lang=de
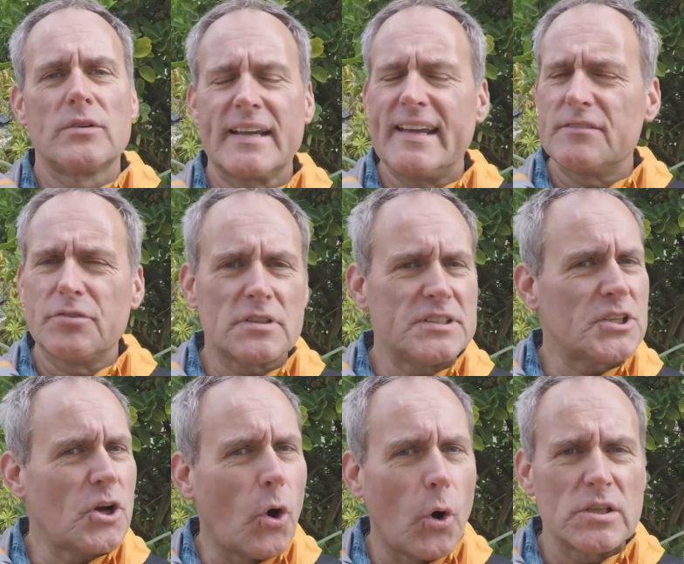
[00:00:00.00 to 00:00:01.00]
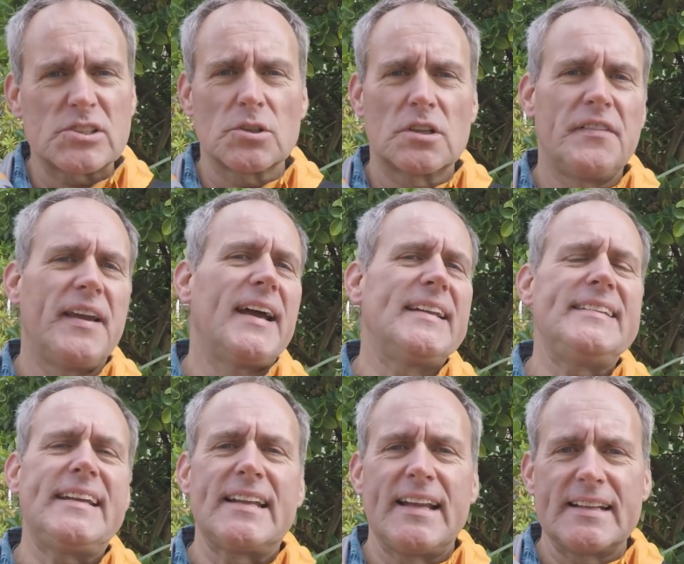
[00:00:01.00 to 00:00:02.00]
Und dann geht wirklich kreuz und quer in
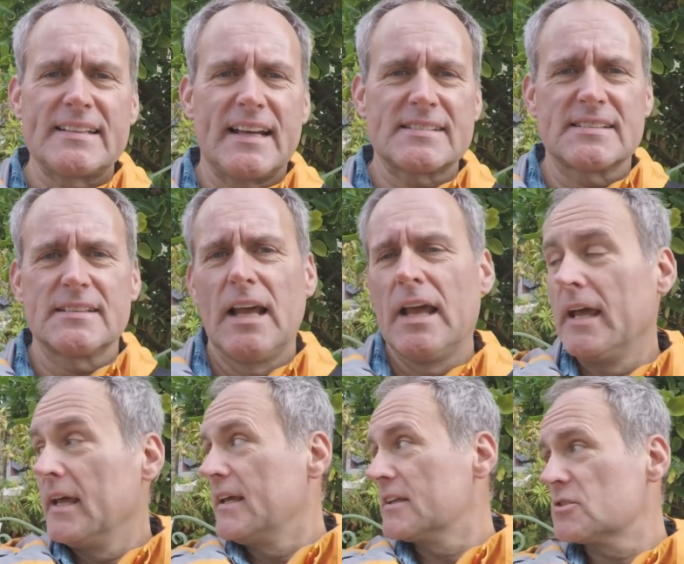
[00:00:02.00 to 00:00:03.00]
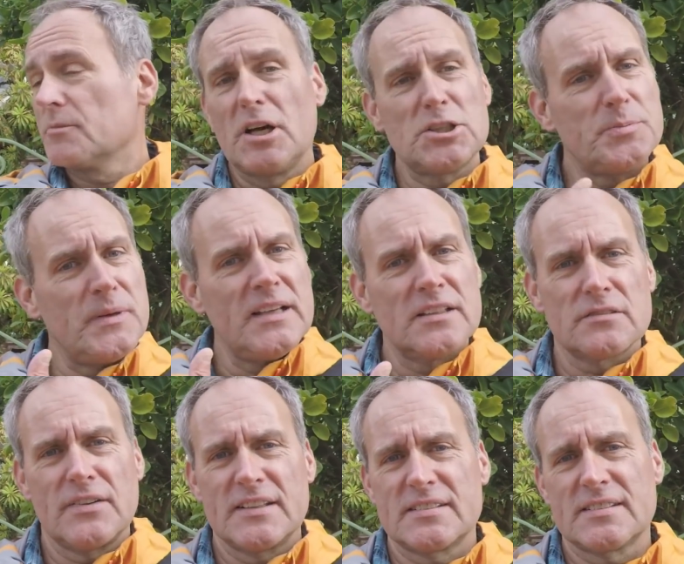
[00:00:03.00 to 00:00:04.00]
die kleinen Gassen. Hier zum Beispiel, hier
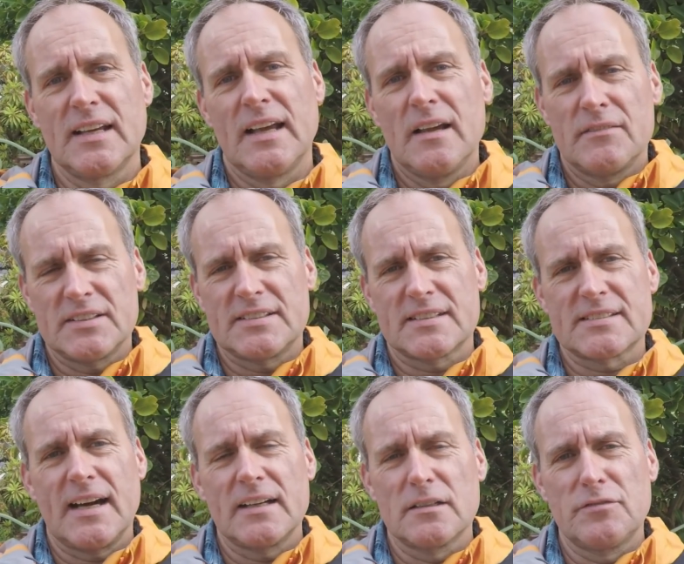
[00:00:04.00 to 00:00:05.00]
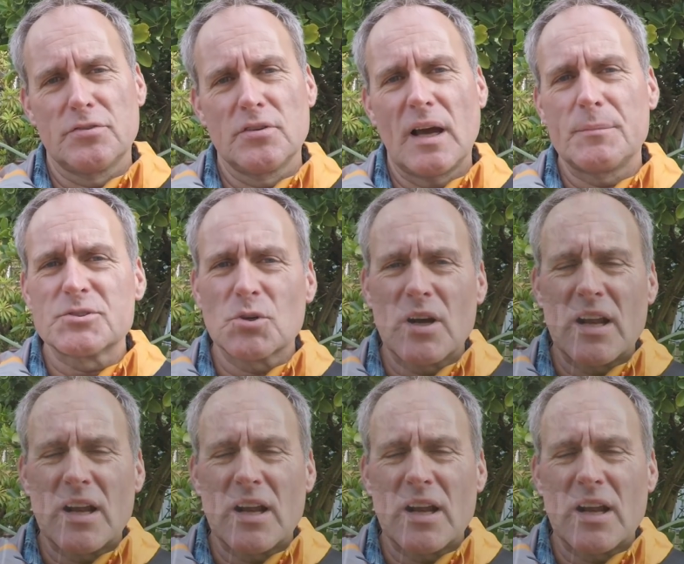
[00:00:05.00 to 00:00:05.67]
sowas, was ich jetzt gerade gefunden habe, so ein